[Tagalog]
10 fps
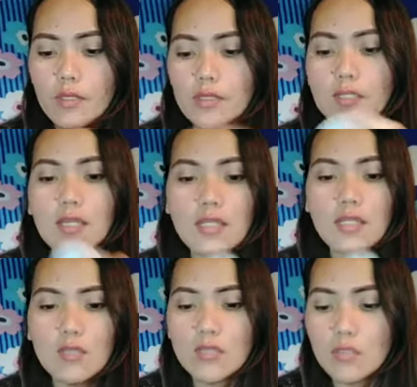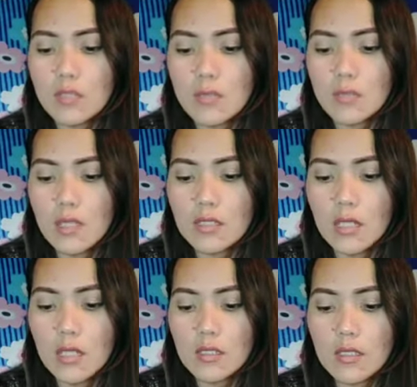Tingnan natin kung sino mas
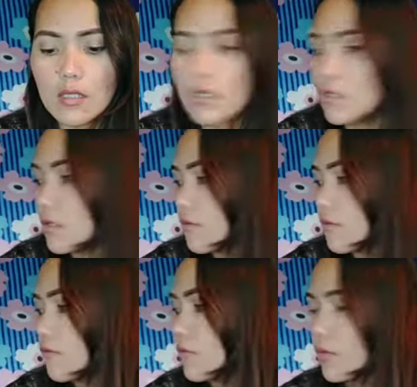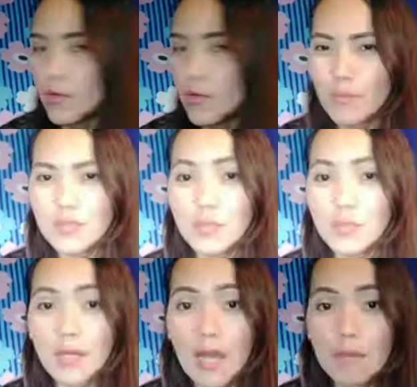maganda. So, sa
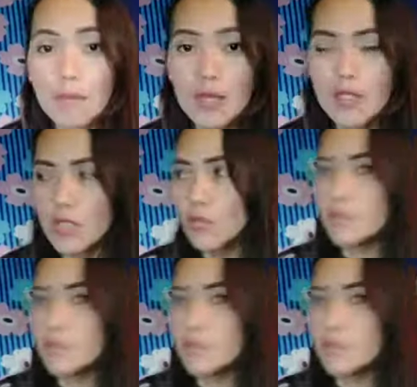pag-a-apply nito.